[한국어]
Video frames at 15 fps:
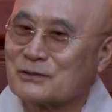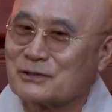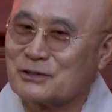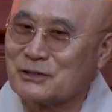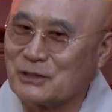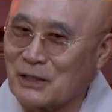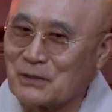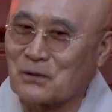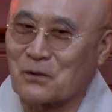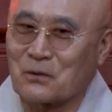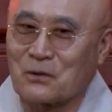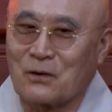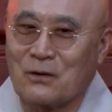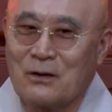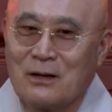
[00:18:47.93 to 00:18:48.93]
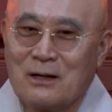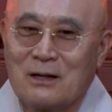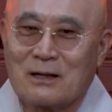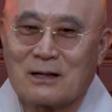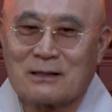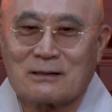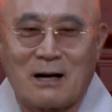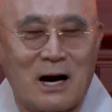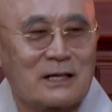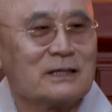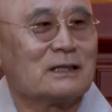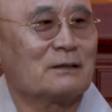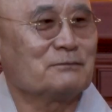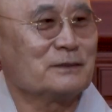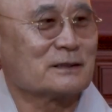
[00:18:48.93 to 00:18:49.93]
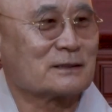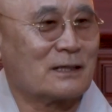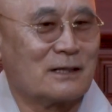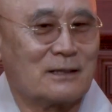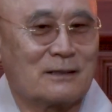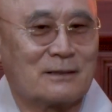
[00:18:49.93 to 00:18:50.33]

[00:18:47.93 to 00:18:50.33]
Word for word: 지혜롭고 강인합니다.